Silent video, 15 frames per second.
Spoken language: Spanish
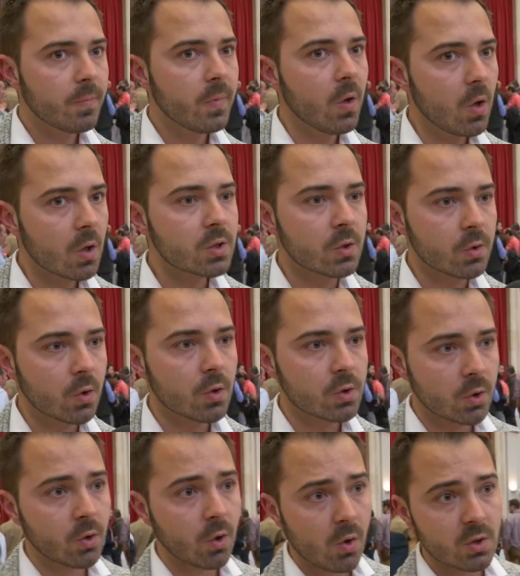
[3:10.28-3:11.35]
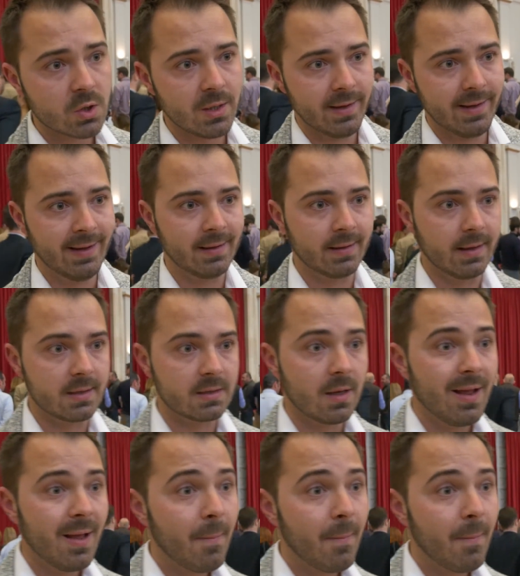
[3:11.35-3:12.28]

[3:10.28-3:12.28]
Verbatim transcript: No, son todos, todos elegantes,